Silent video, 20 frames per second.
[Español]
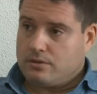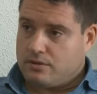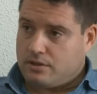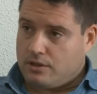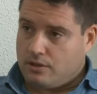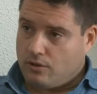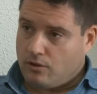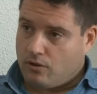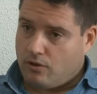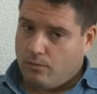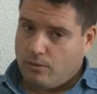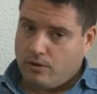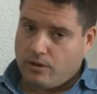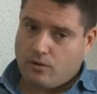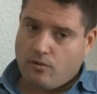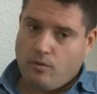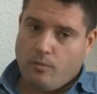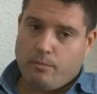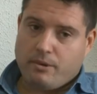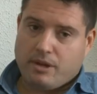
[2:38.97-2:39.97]
sino como de
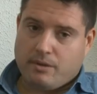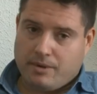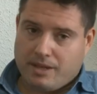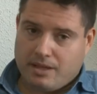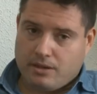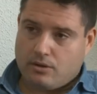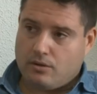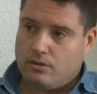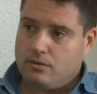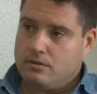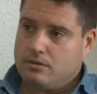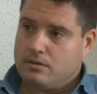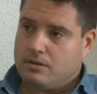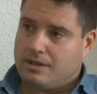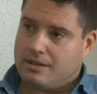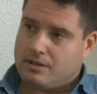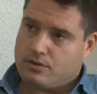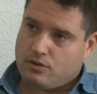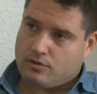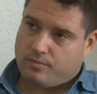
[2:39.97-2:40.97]
cumplimiento
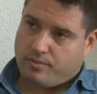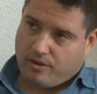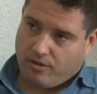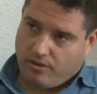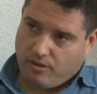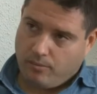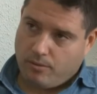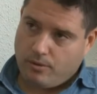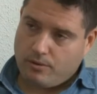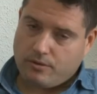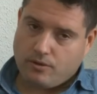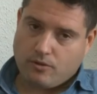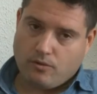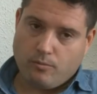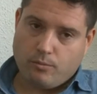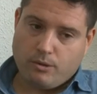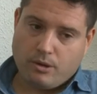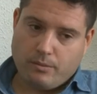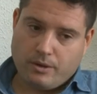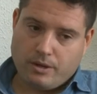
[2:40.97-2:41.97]
de esos principios, de
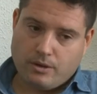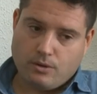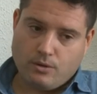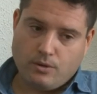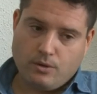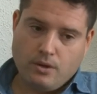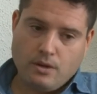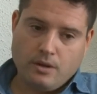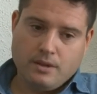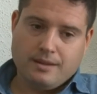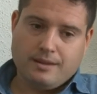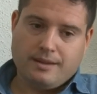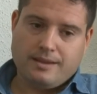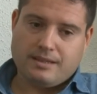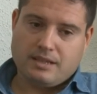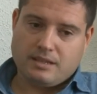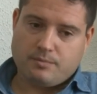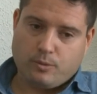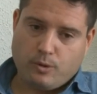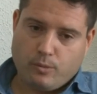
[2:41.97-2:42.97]
cumplimiento de
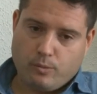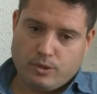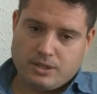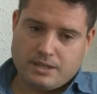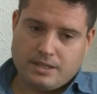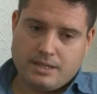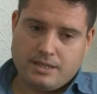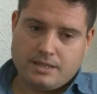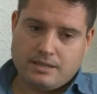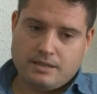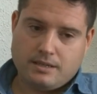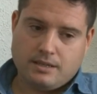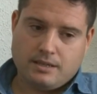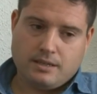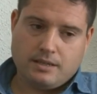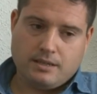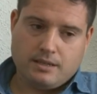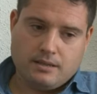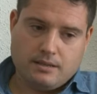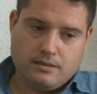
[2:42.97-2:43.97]
esas propuestas,
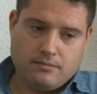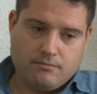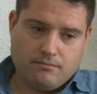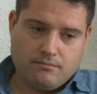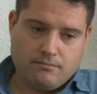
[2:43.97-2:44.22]
de,